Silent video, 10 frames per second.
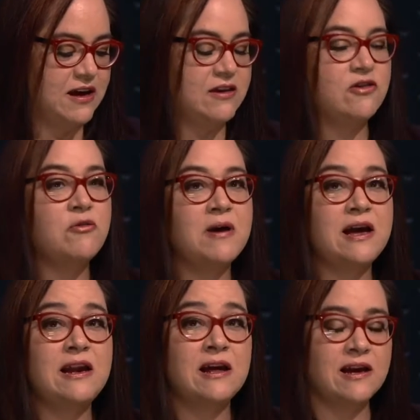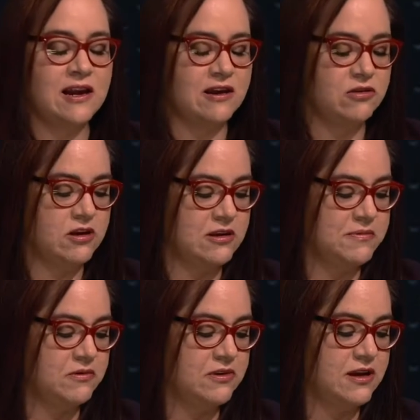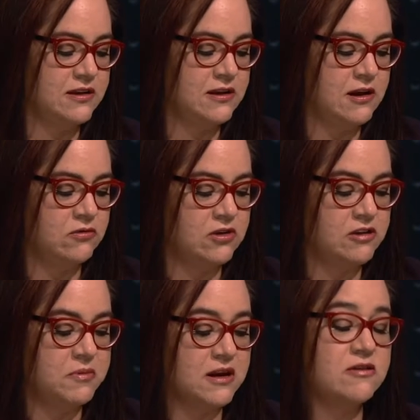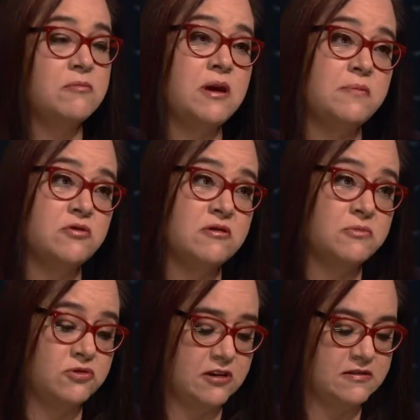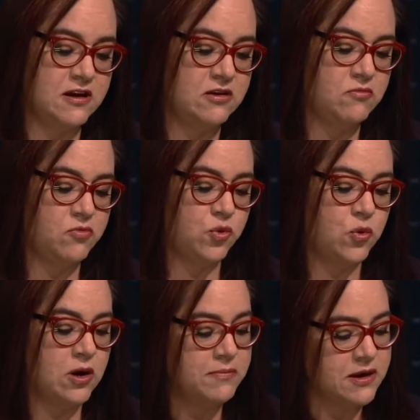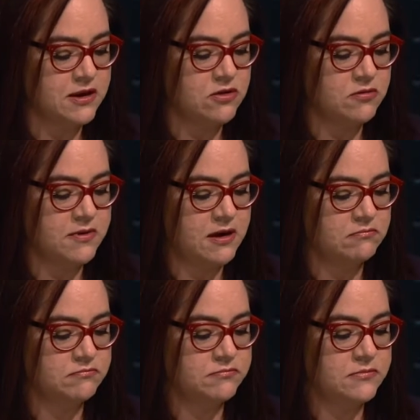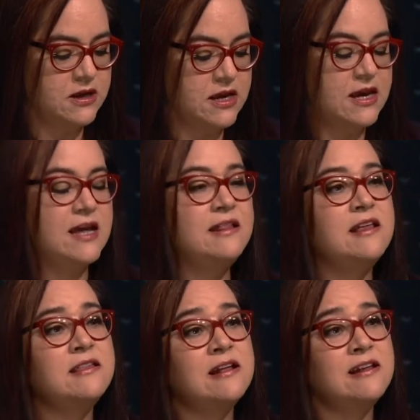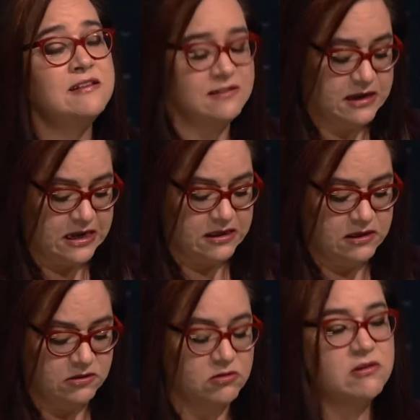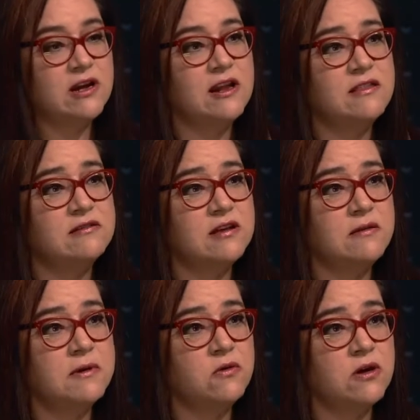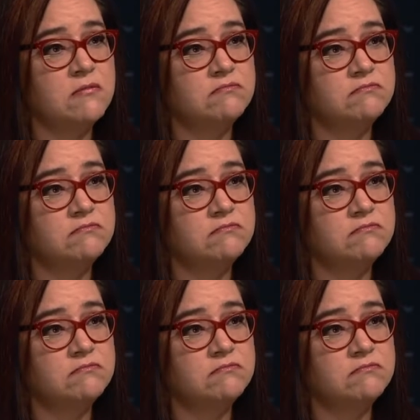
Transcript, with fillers: arroba el águila rota, te pregunta, ¿tiene alguna aspiración para el próximo sexenio? ¿Por cuál partido va? ¿Entiende el descrédito que la describe hoy?